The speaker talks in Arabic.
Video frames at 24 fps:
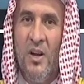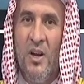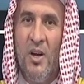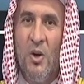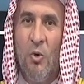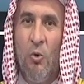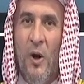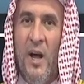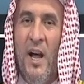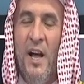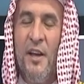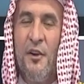
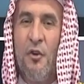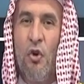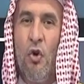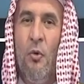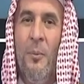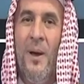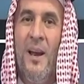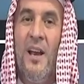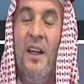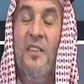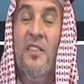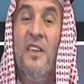
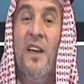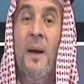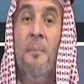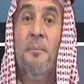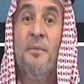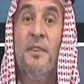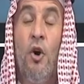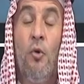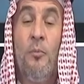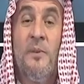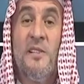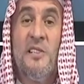وخيرهما الذي
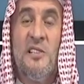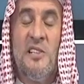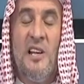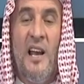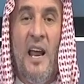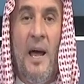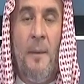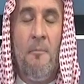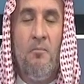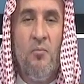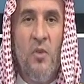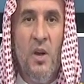يبدأ
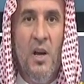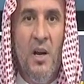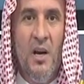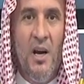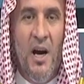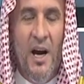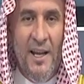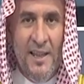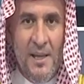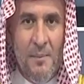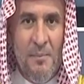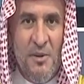بالسلام
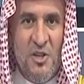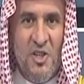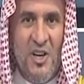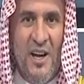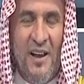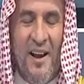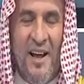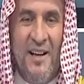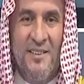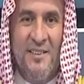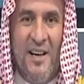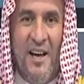هذه
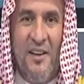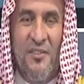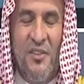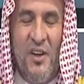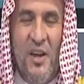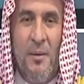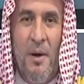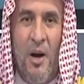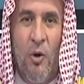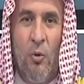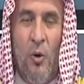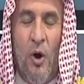بشارات
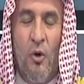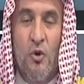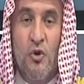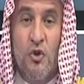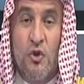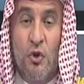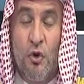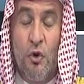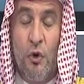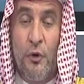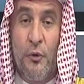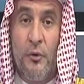عظيمة
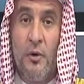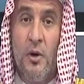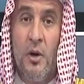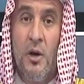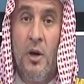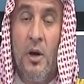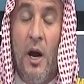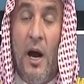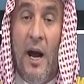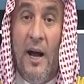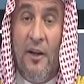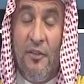وأجور
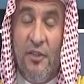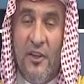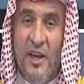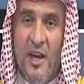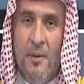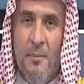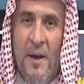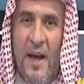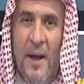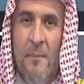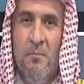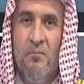
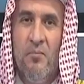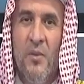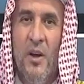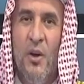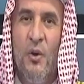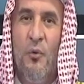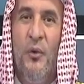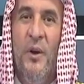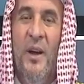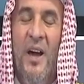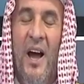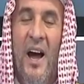عظيمة
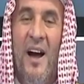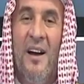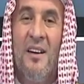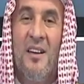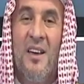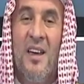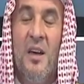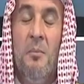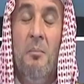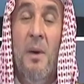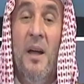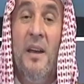في
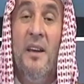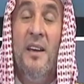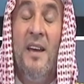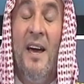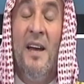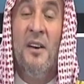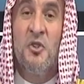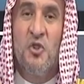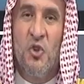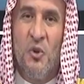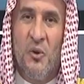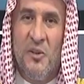حق من
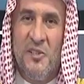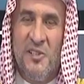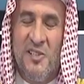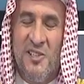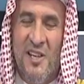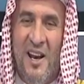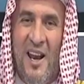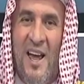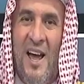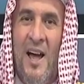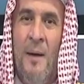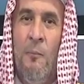ينشر
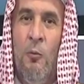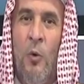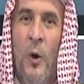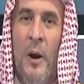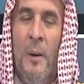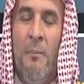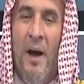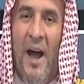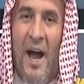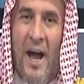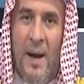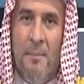السلام
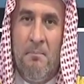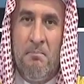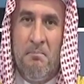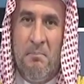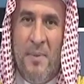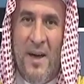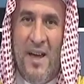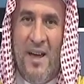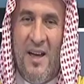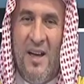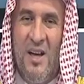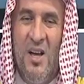
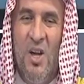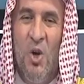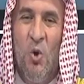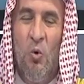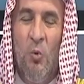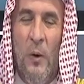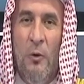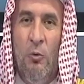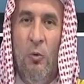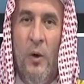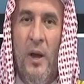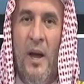والمحبة
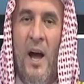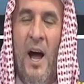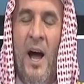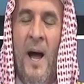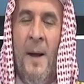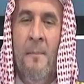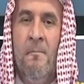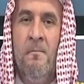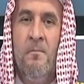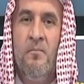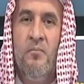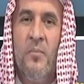
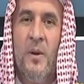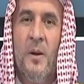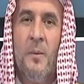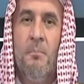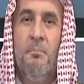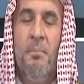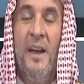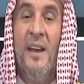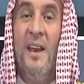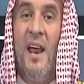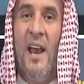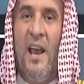والوئام
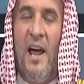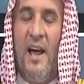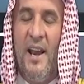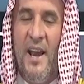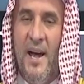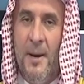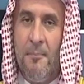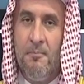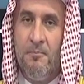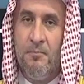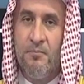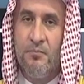بين
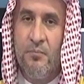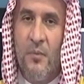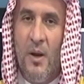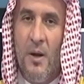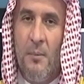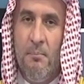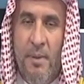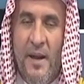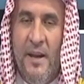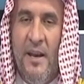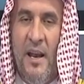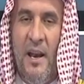الأنام
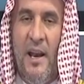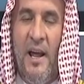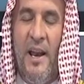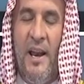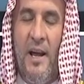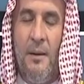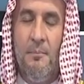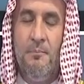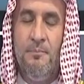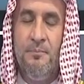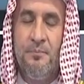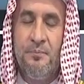بين الأنام